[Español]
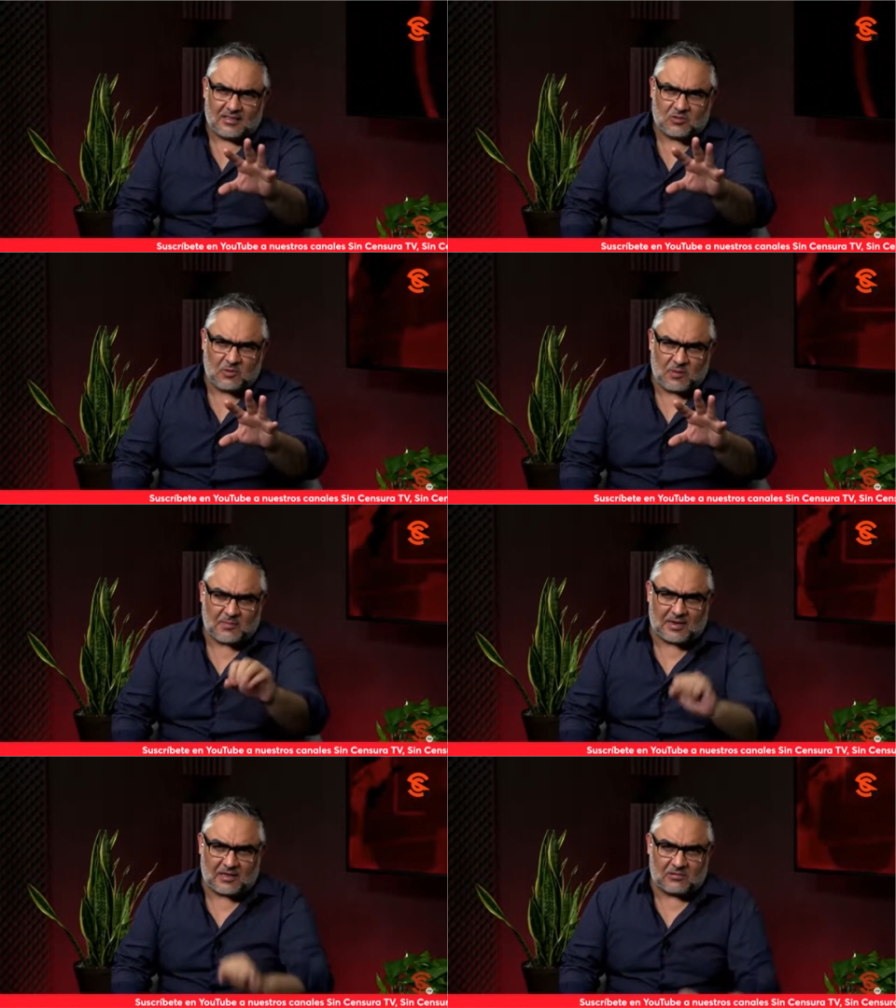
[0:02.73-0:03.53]

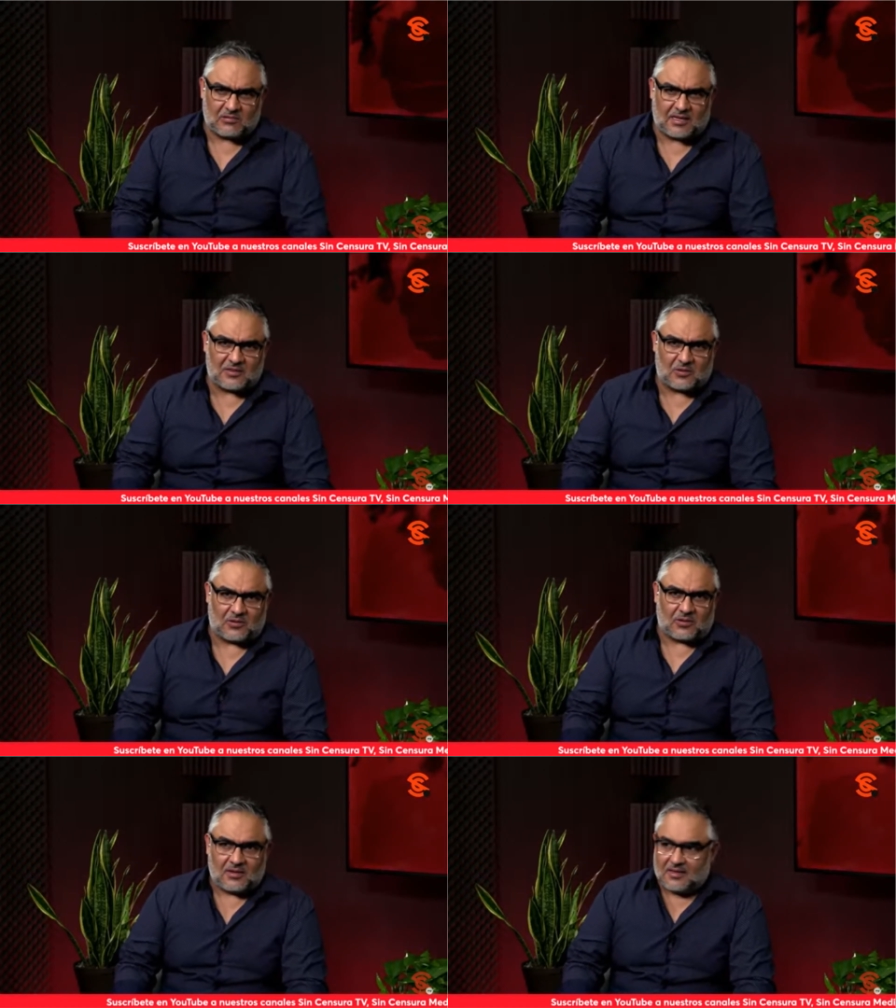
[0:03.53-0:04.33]
Discúlpeme que ando un
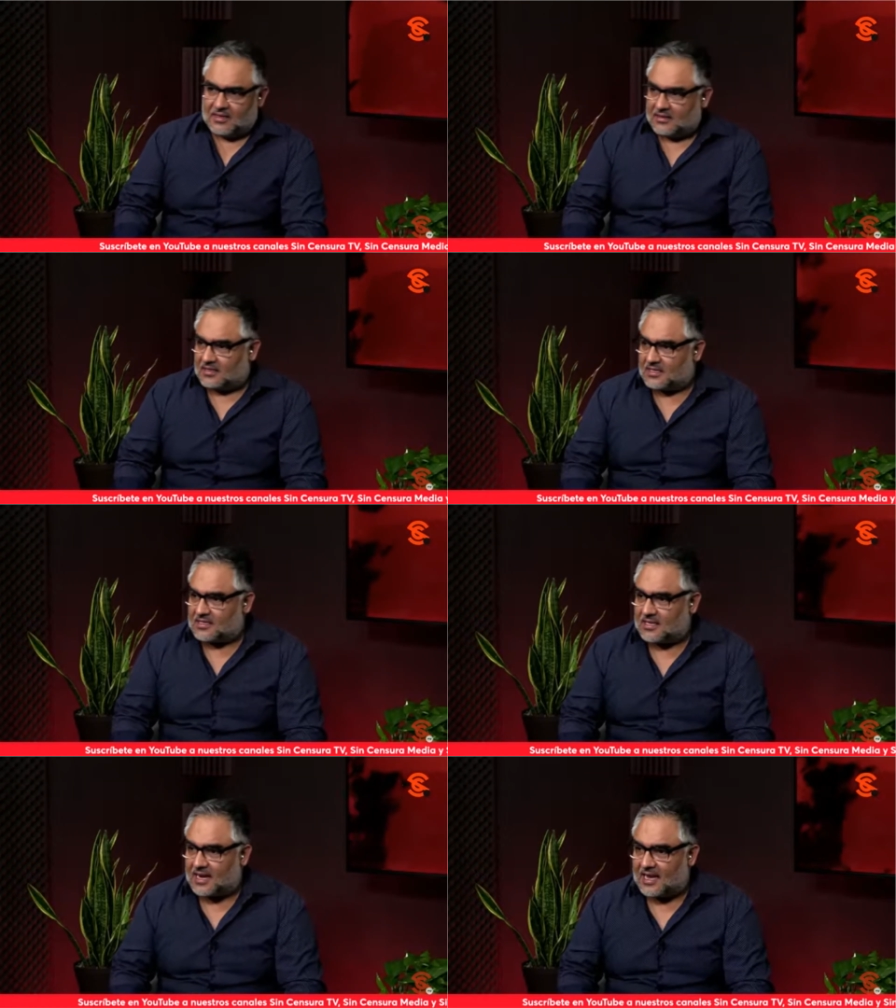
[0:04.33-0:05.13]
tanto
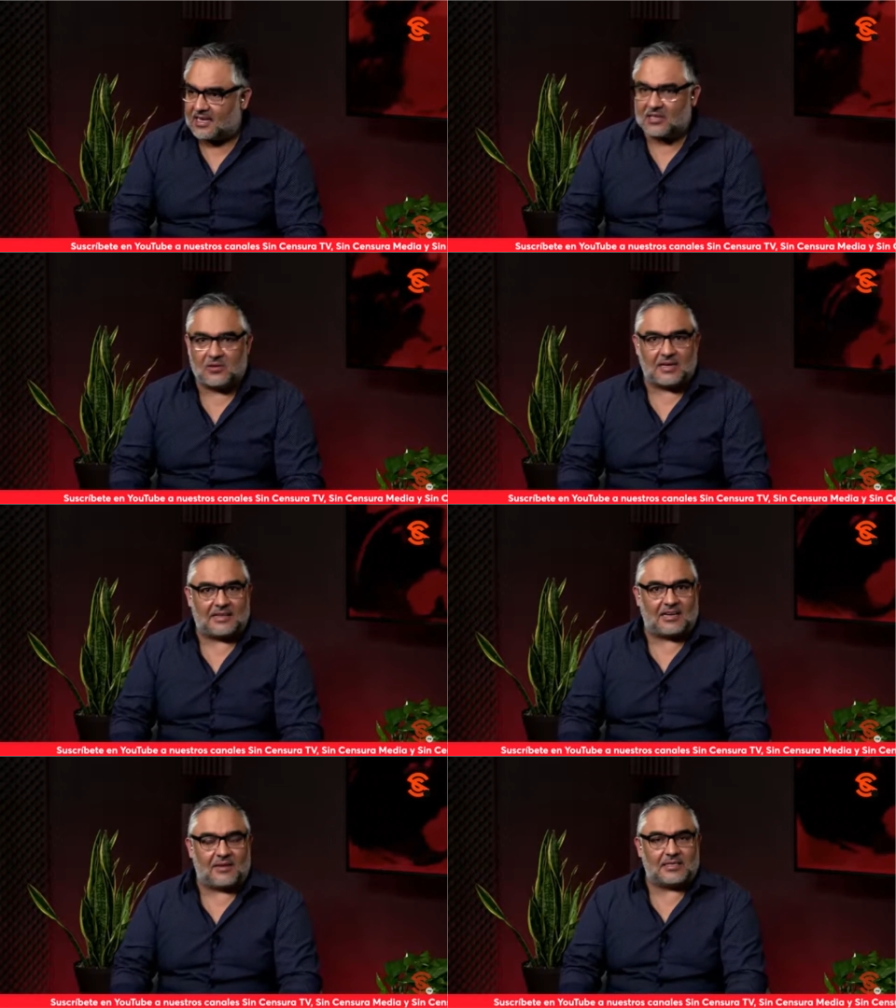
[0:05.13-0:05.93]
distraído y
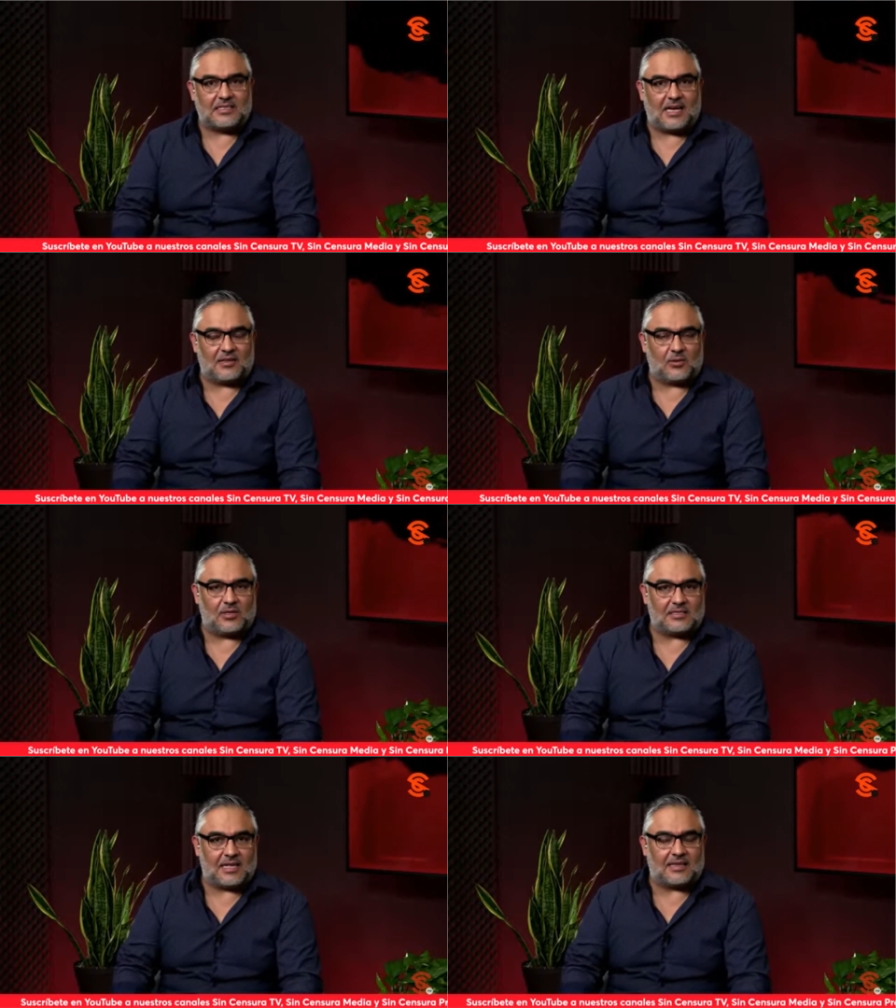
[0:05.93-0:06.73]

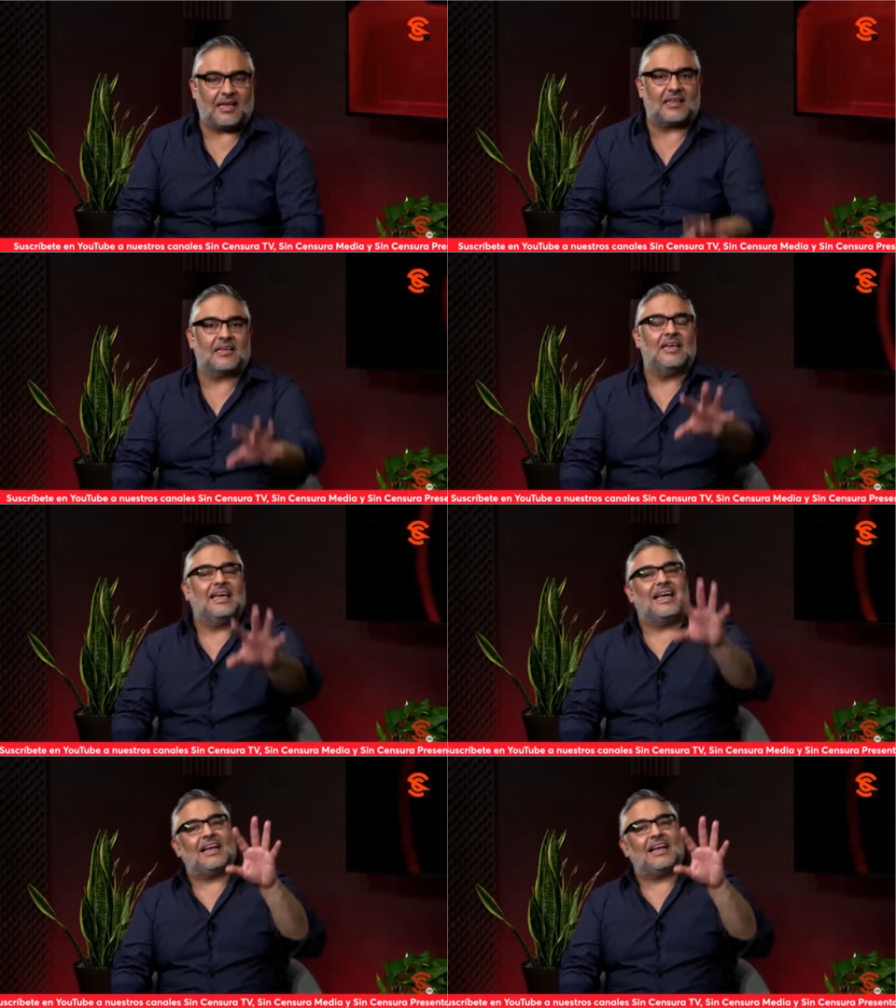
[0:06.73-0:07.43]
atravesado esta tarde.